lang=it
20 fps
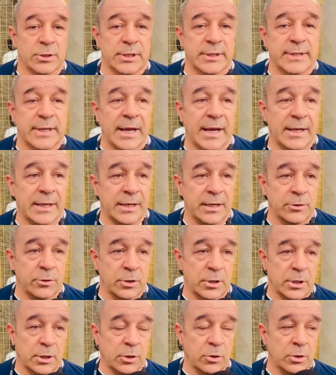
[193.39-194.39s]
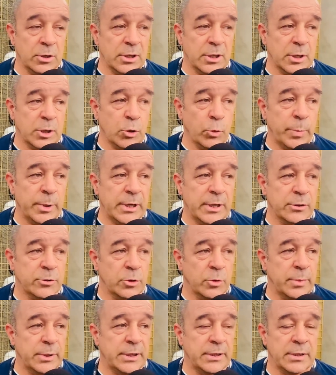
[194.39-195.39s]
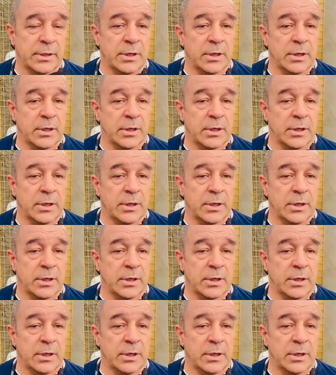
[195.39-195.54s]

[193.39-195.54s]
d'Italia non ha ancora recuperato bene